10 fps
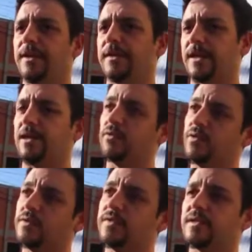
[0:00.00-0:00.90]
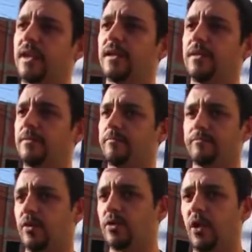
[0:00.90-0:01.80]
uh, em Canudos tem
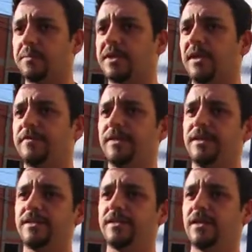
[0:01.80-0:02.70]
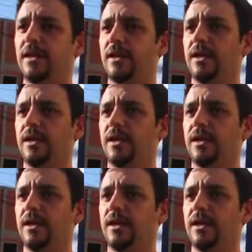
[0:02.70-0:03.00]
um enorme grafite.